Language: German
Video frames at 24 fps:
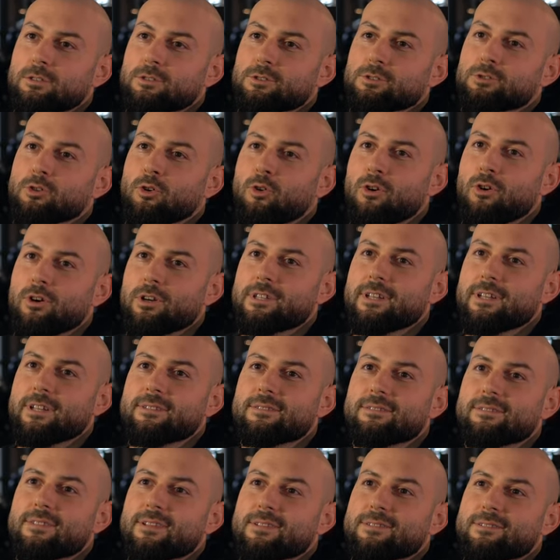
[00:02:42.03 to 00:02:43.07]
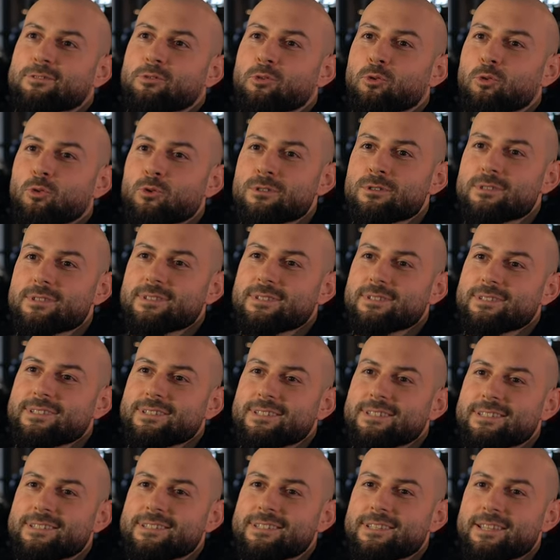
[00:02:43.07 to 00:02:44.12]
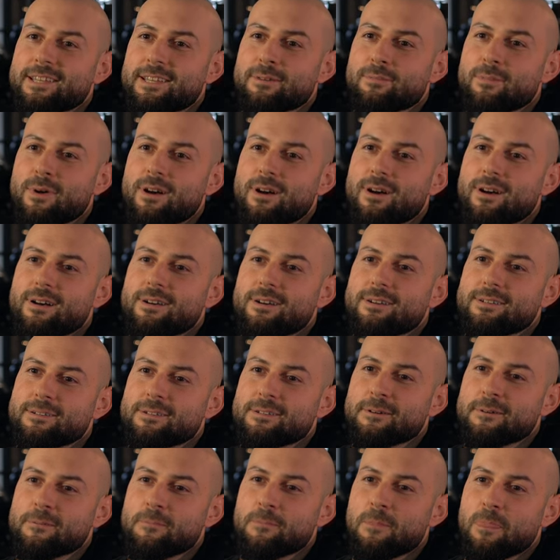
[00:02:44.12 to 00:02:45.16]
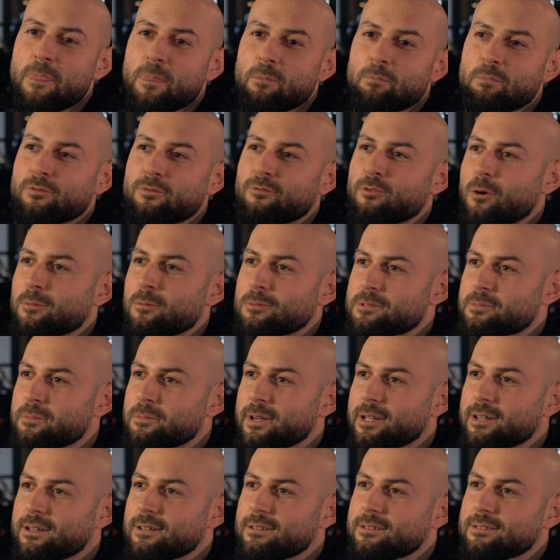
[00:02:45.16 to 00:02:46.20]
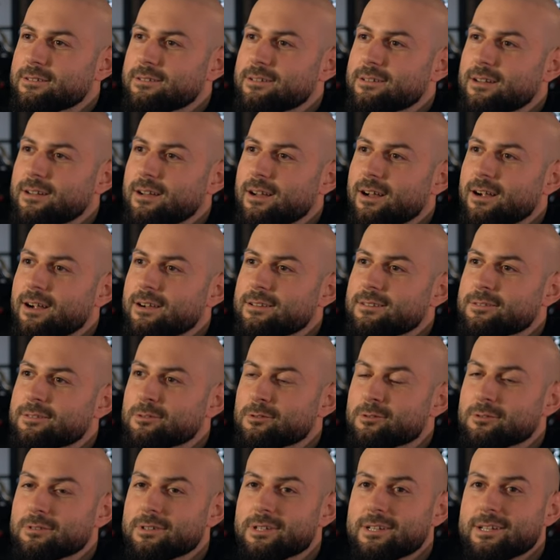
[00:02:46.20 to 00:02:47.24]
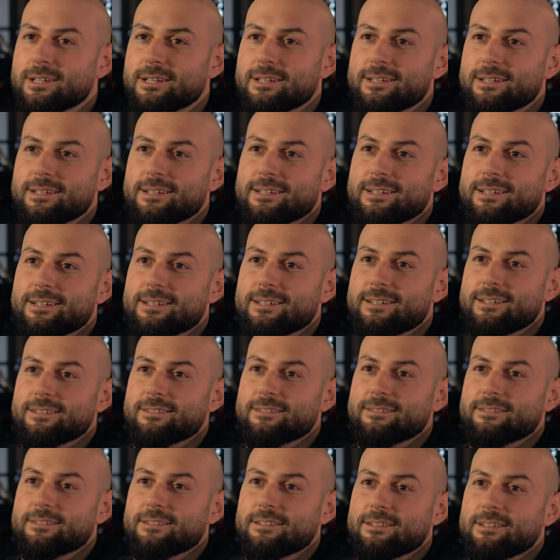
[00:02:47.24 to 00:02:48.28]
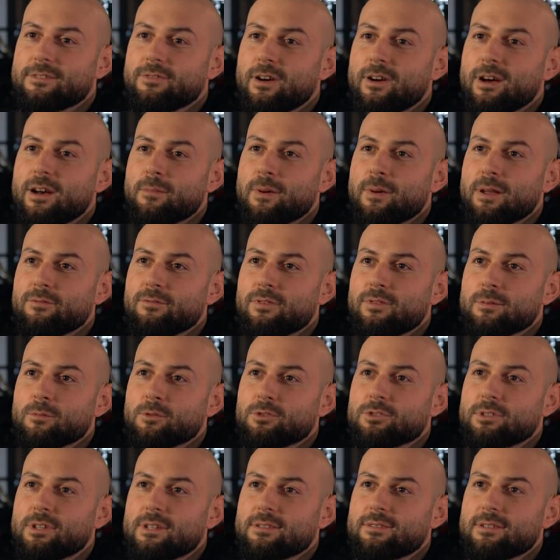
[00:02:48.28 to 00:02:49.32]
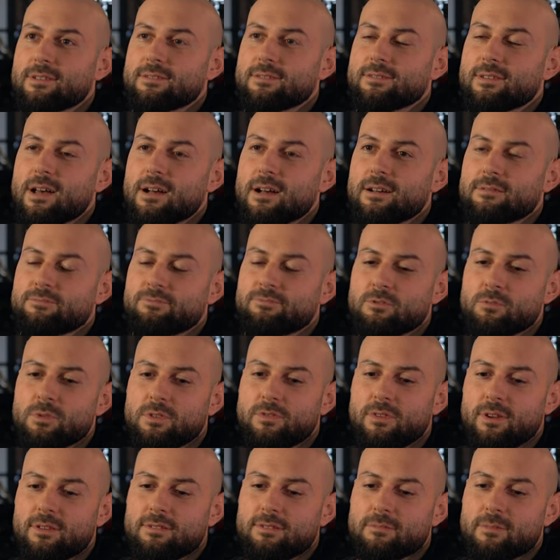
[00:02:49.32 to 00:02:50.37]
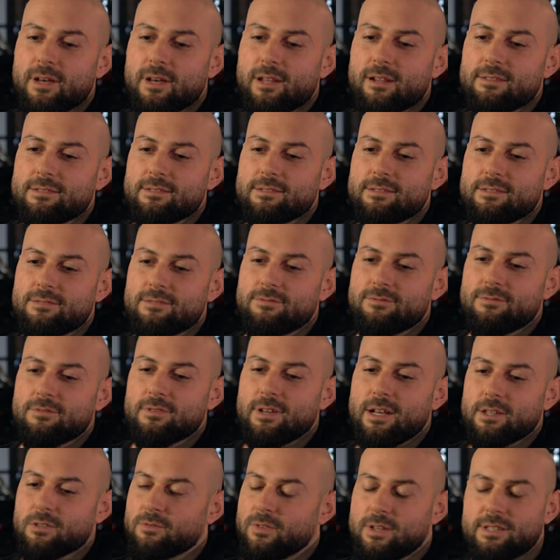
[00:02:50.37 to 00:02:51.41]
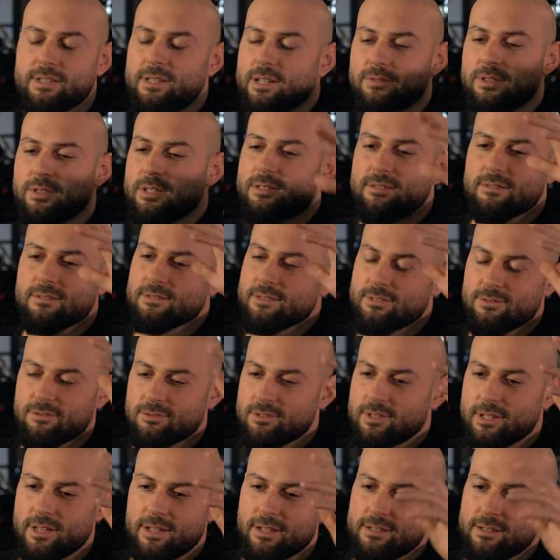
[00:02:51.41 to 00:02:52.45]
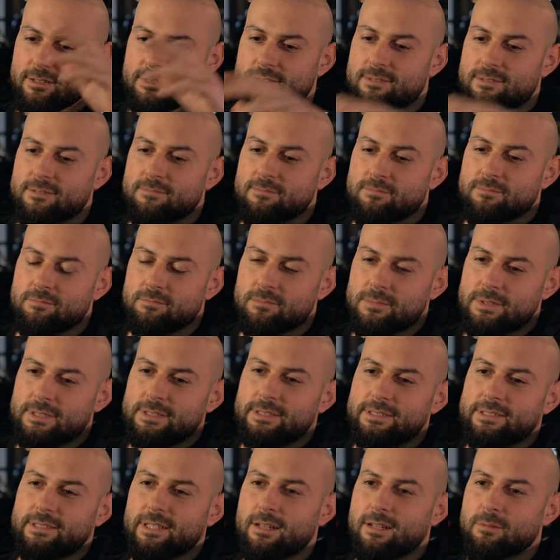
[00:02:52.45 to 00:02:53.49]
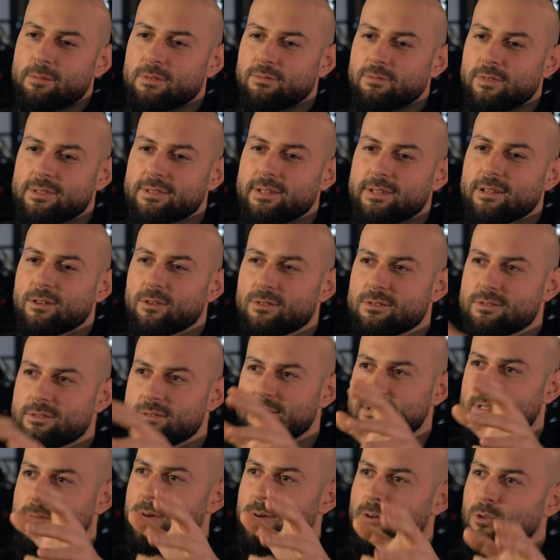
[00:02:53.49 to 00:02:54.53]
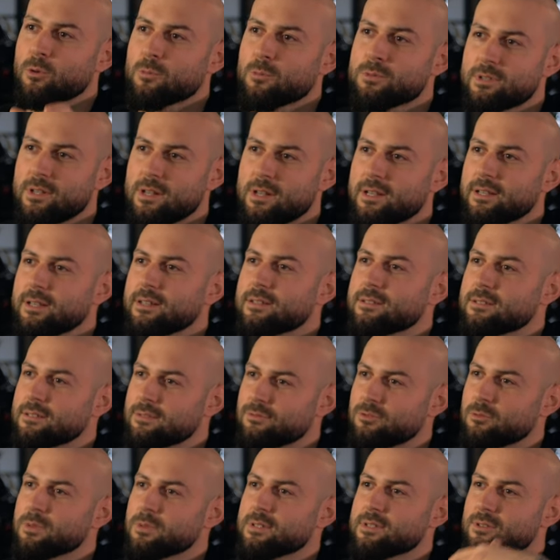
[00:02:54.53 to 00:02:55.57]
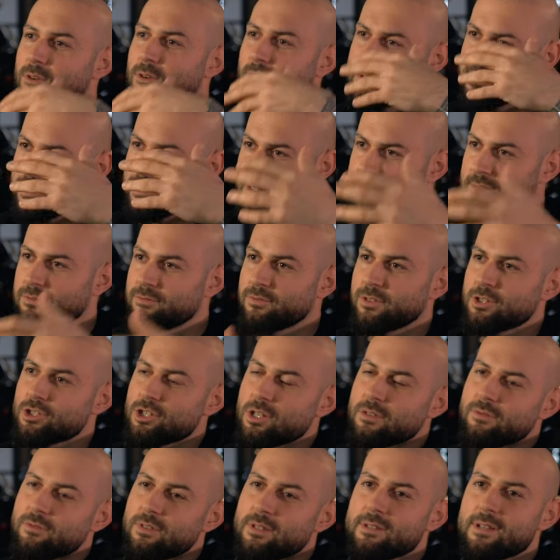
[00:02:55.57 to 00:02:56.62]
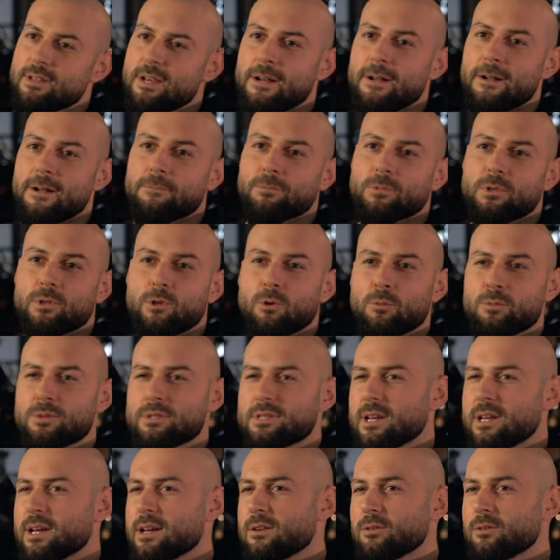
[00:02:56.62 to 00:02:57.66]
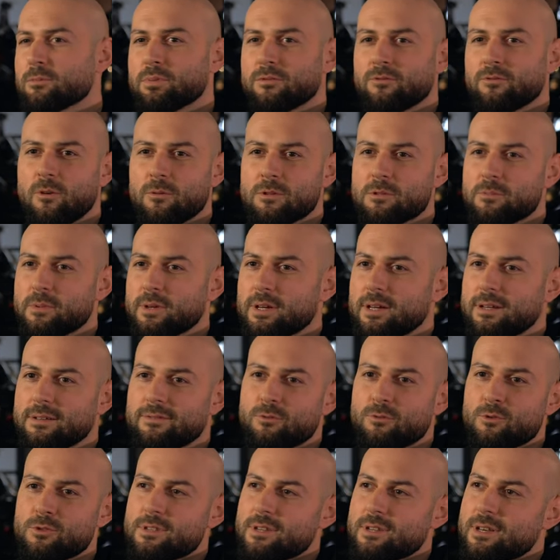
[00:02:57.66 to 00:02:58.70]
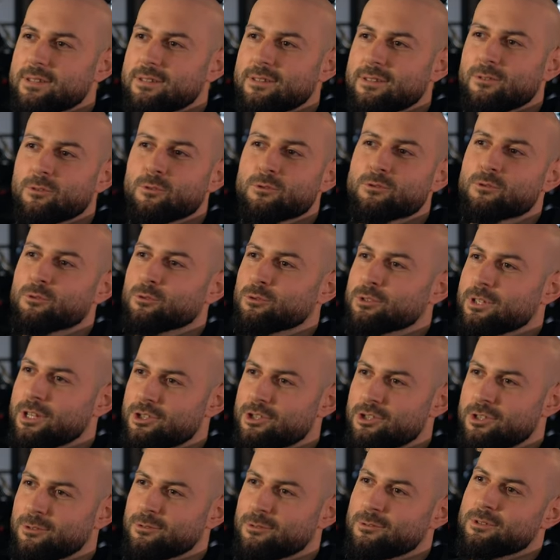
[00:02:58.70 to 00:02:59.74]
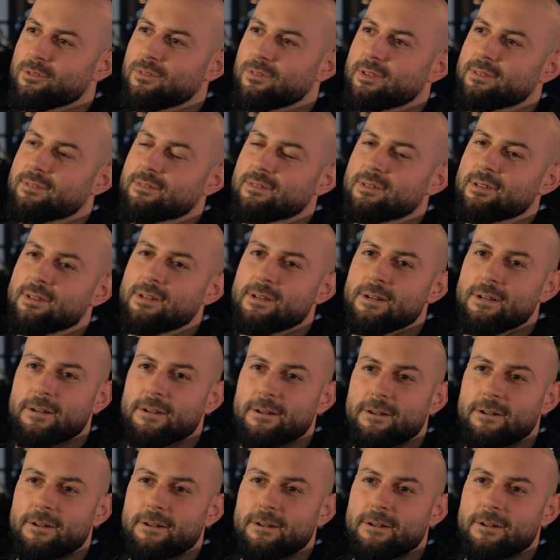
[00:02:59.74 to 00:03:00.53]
So, jetzt das große Thema ähm, Performance-Bagger. Ja. Also, ich war am Anfang, muss ich ganz ehrlich sagen, für mich war das immer relativ, also weil ich halt wirklich nicht so der ähm, Insider bin, was gerade auch das Thema Clubstyle halt angeht. Ne? Für mich ist es auch jetzt relativ frischer Wind. Clubstyle und Performance-Bagger, wo ist eigentlich der große Unterschied und sowas? Ne? Ja.